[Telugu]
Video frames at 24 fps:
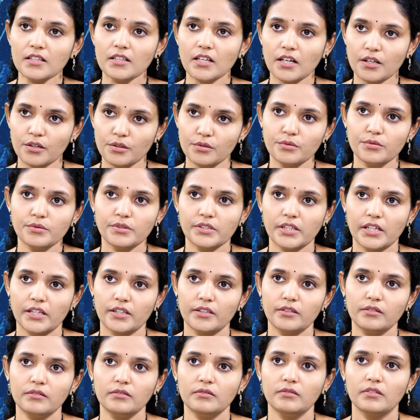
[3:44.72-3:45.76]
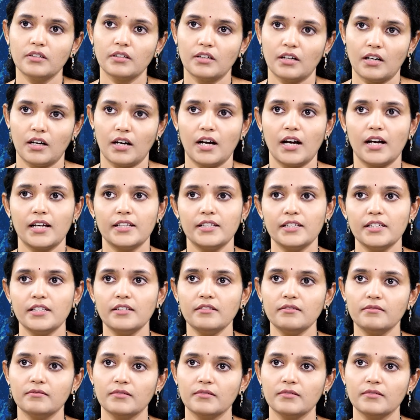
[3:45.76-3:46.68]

తక్కువ ఉంటాయో అది